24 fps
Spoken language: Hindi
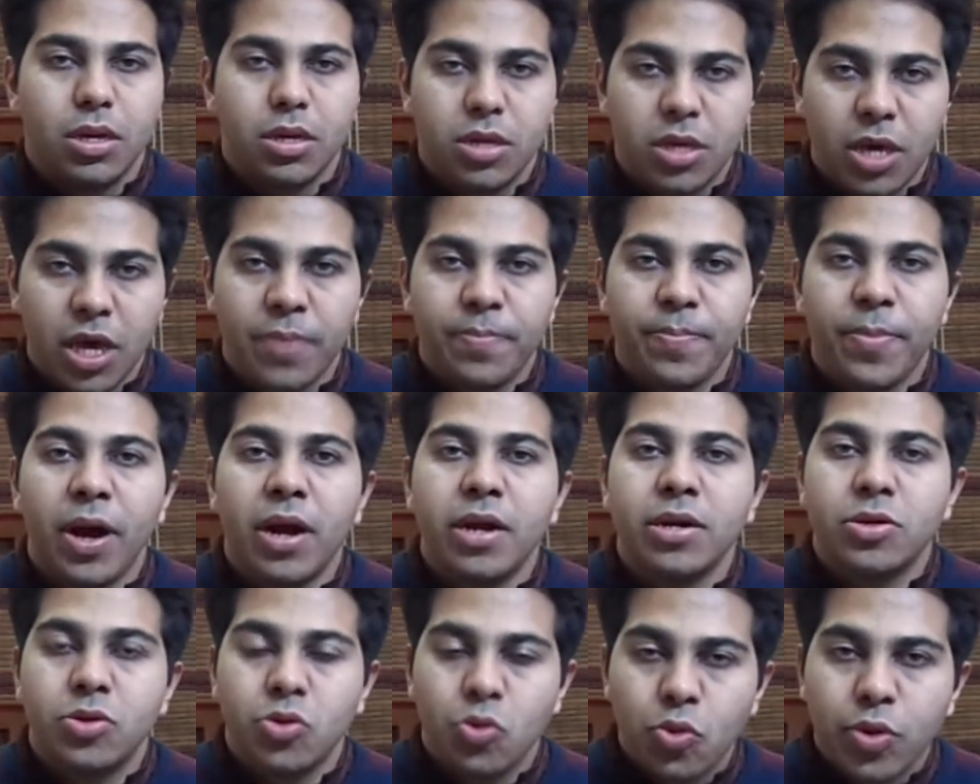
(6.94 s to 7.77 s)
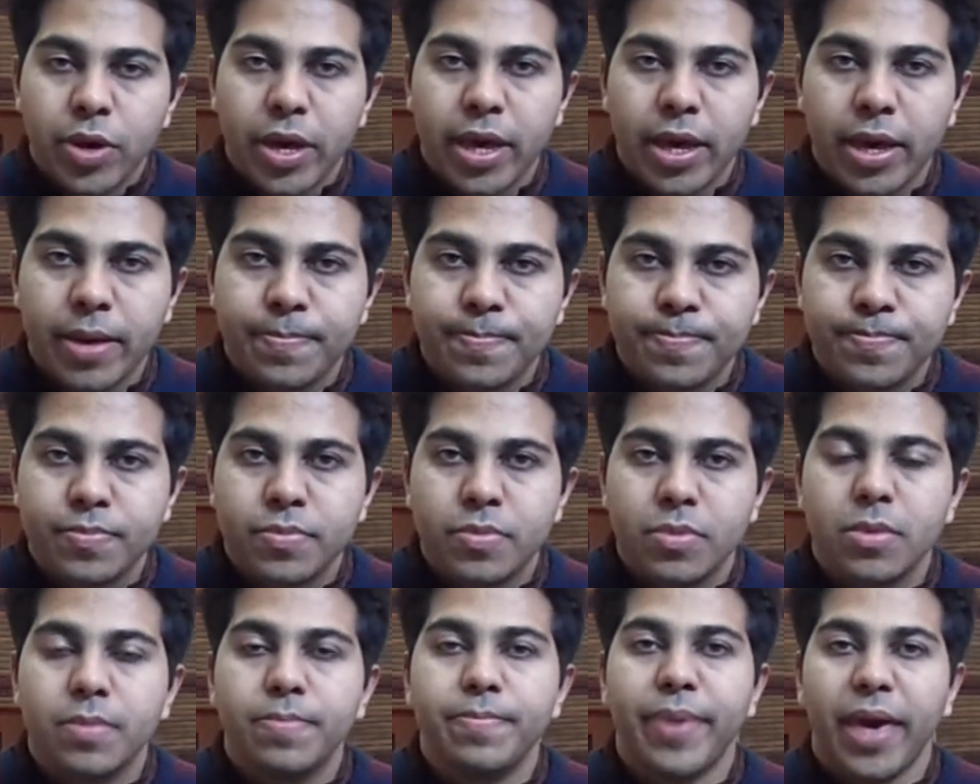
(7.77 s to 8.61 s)
ये पार्ट टू है
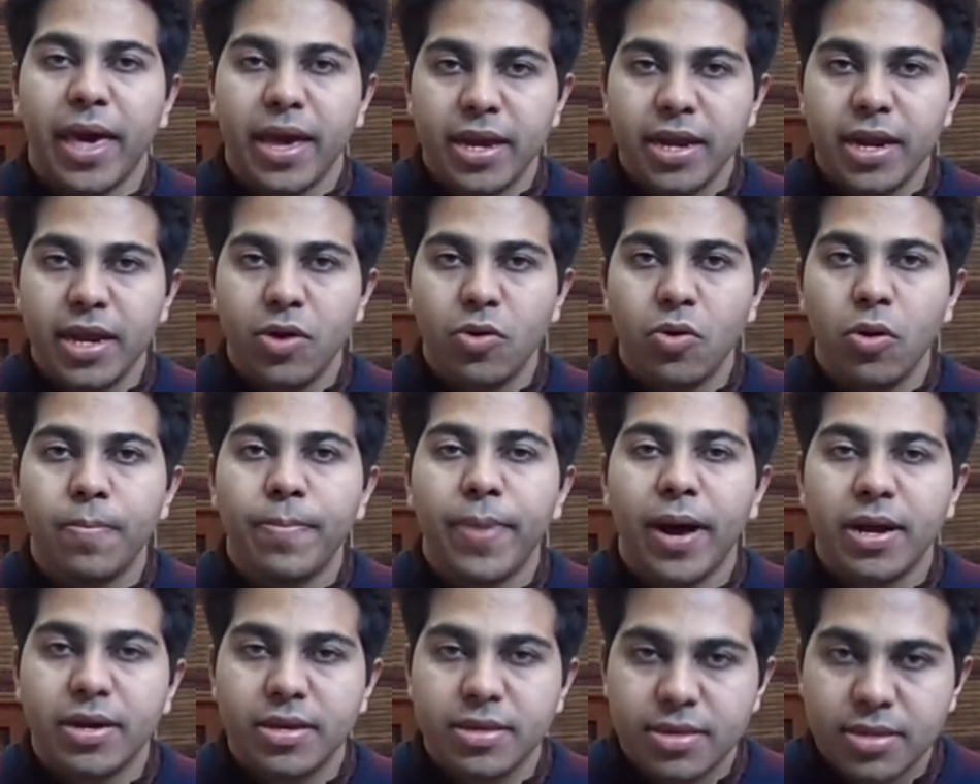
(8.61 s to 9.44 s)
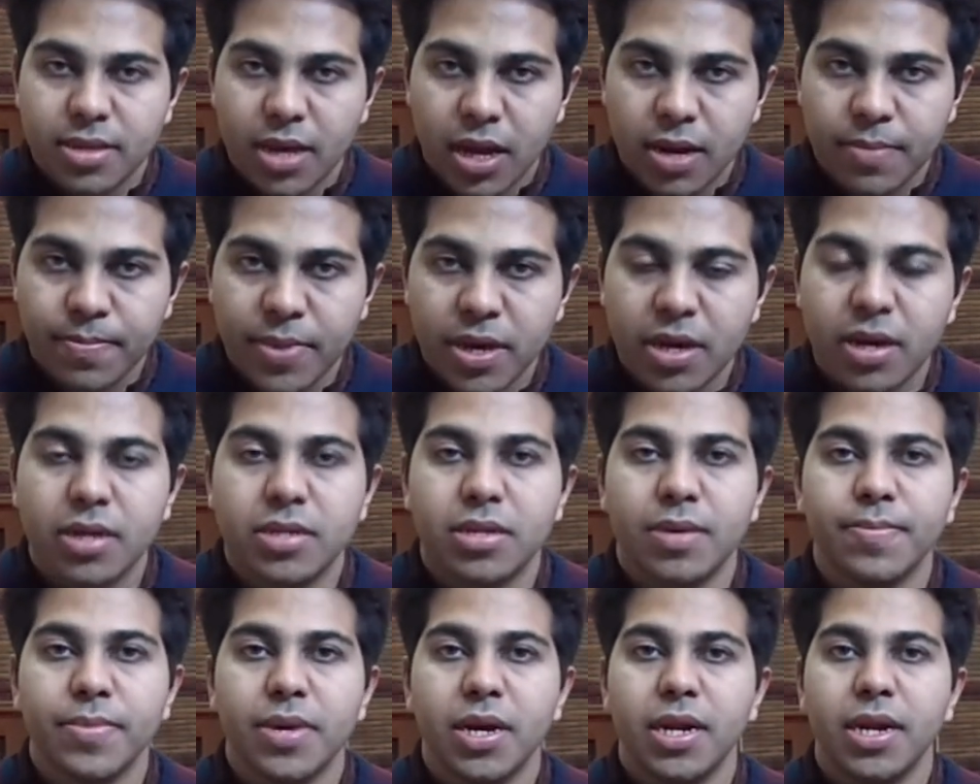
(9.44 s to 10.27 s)
बैगरी को पाकिस्तान में
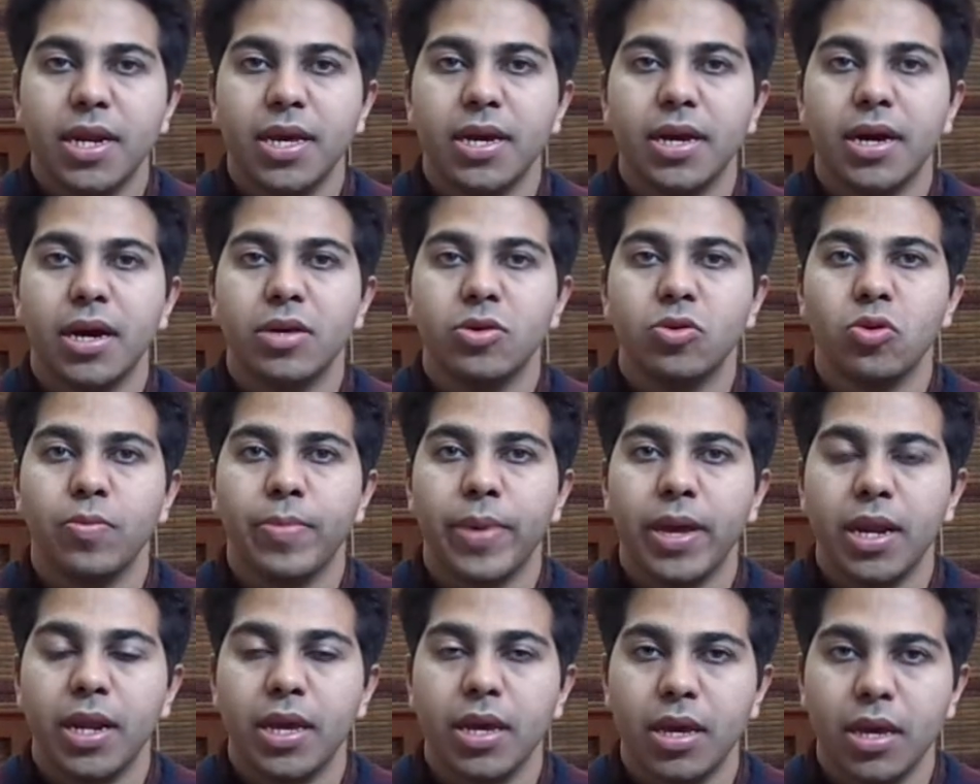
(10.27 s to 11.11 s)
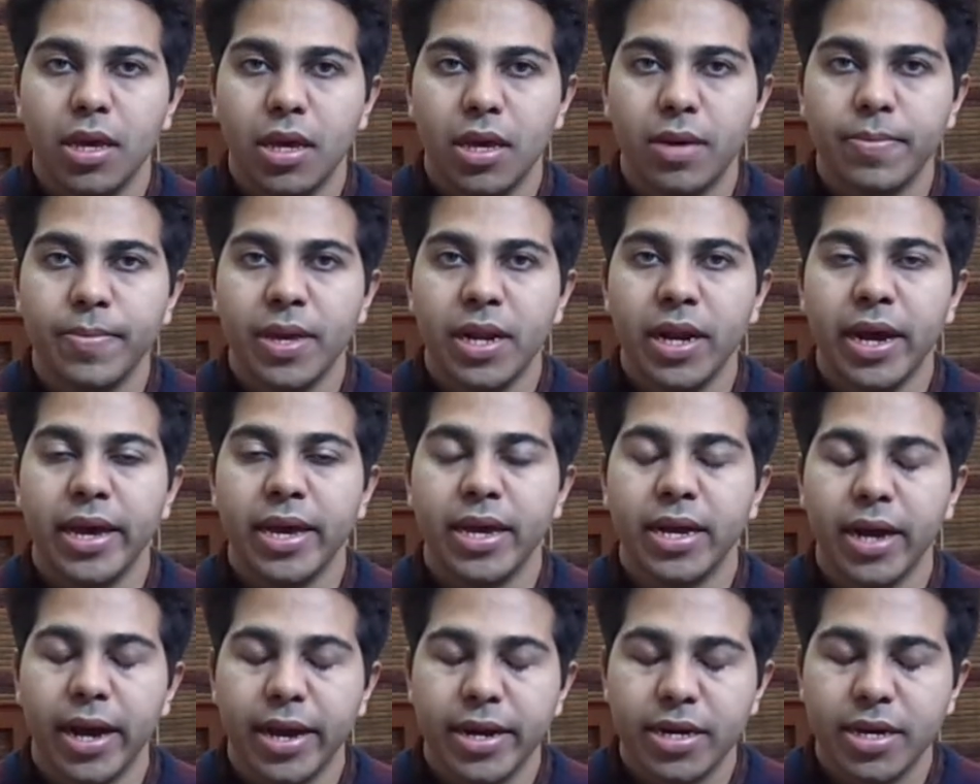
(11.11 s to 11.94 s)
ख़त्म करने का जो मैंने एक मेरा
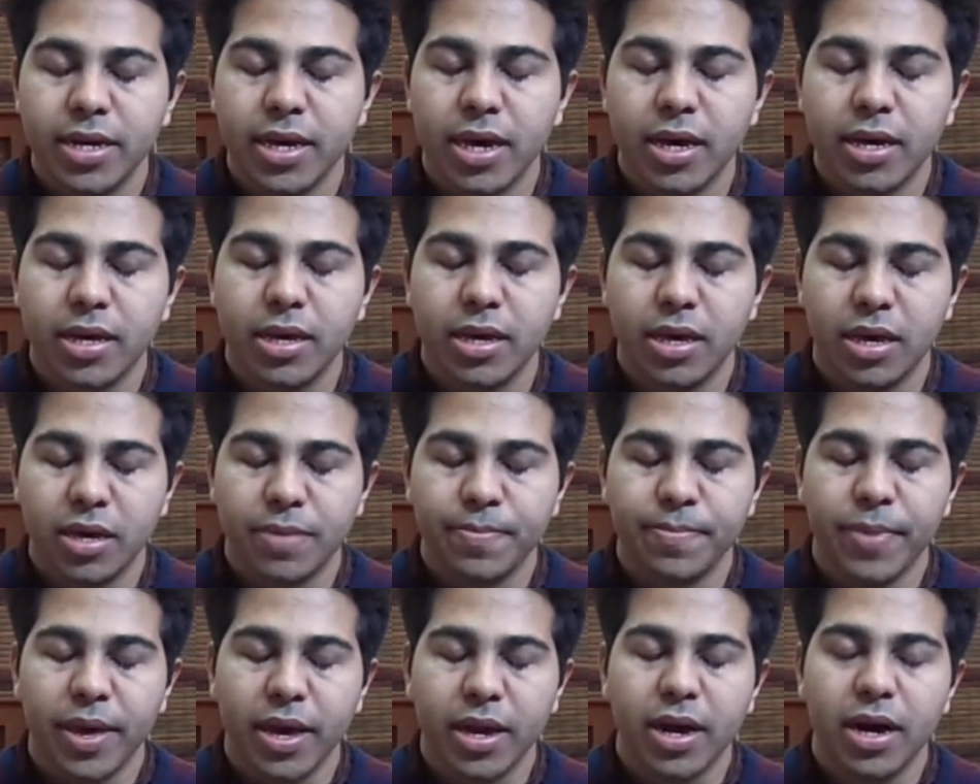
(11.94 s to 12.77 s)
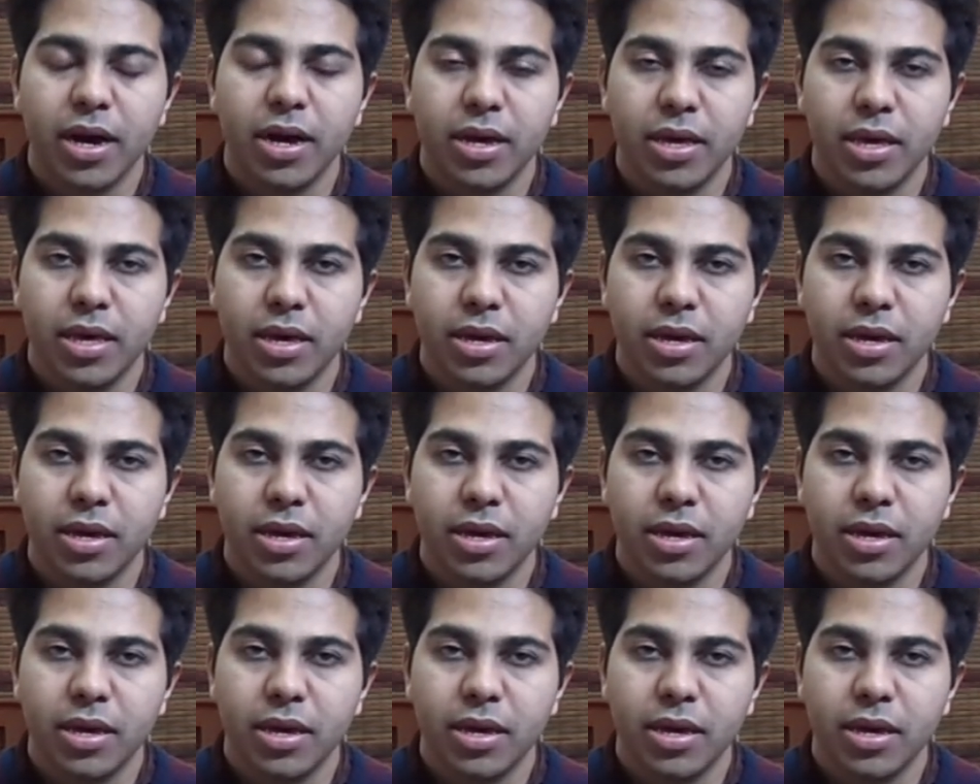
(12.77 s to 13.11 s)
एक आइडिया है एक मेगा